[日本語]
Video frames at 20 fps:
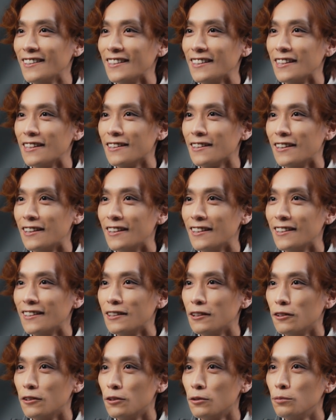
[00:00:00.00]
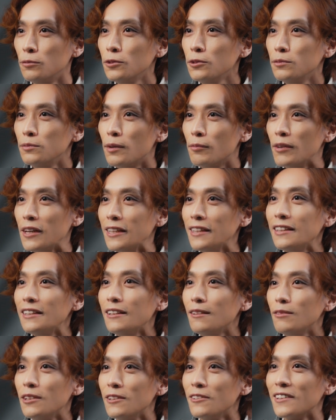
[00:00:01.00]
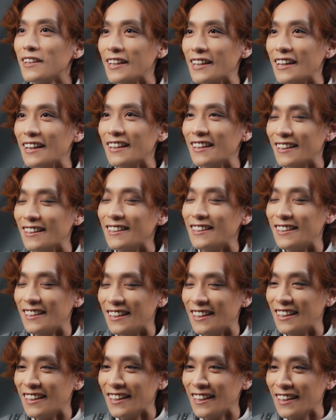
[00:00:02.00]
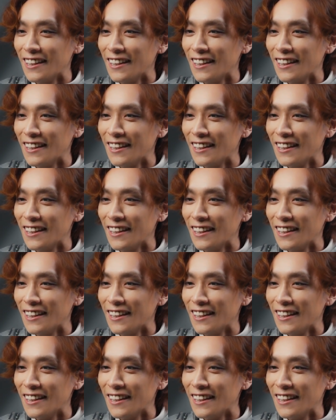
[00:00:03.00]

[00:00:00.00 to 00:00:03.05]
なんか思うまま生きてみようかななんて